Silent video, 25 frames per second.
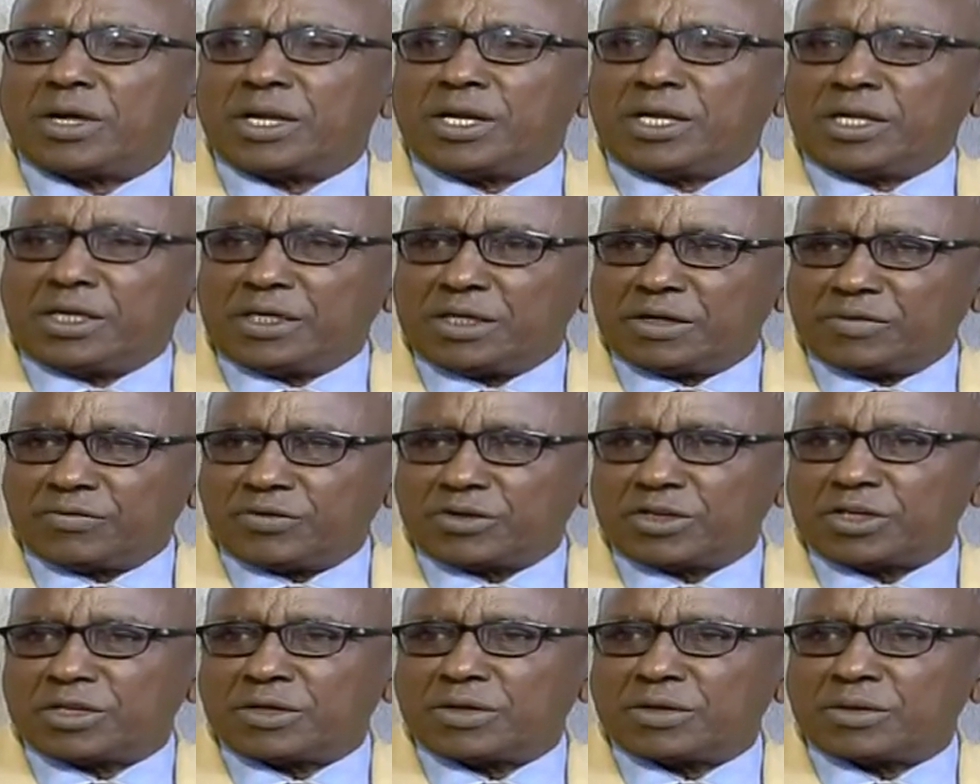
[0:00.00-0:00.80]
نحن
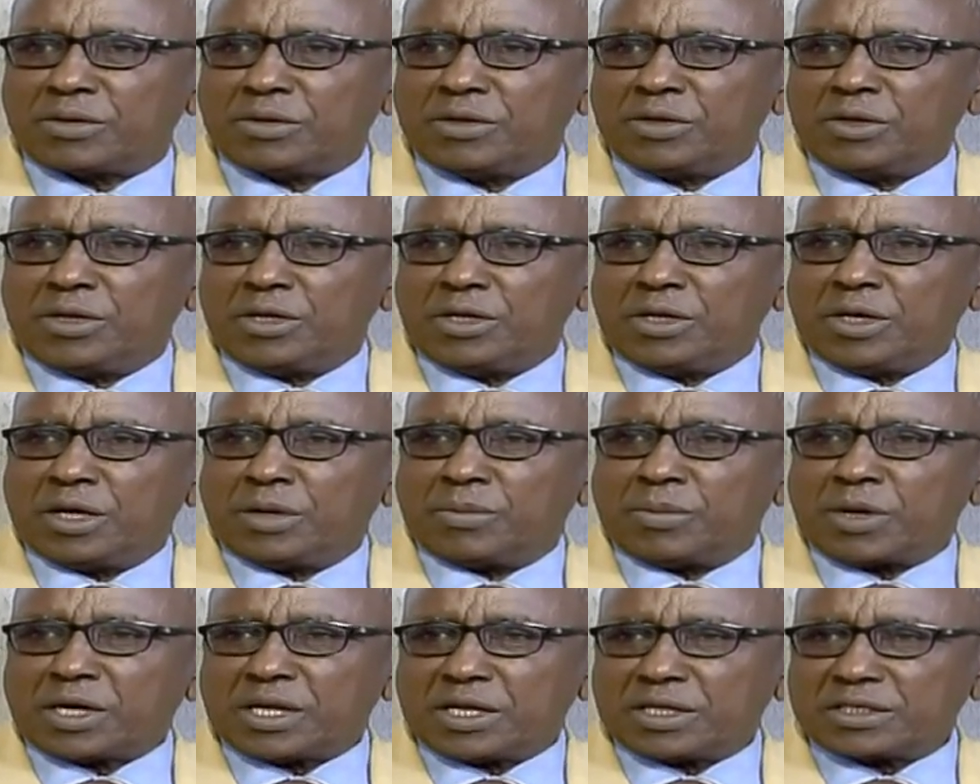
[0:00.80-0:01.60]
في
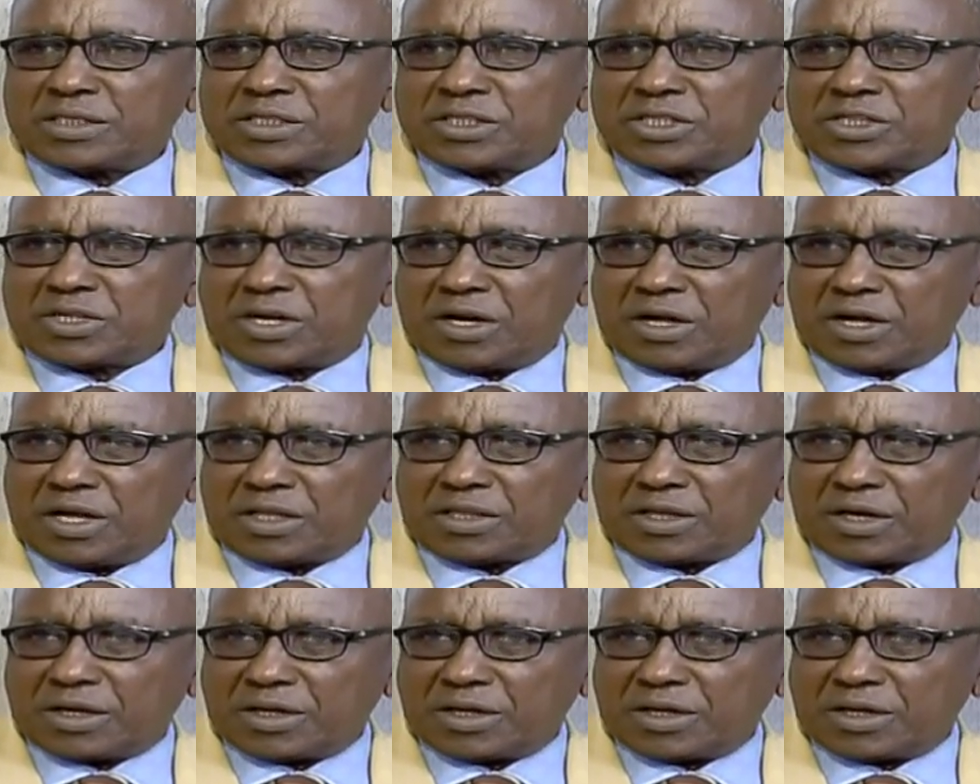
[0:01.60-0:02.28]
مركز إشراقات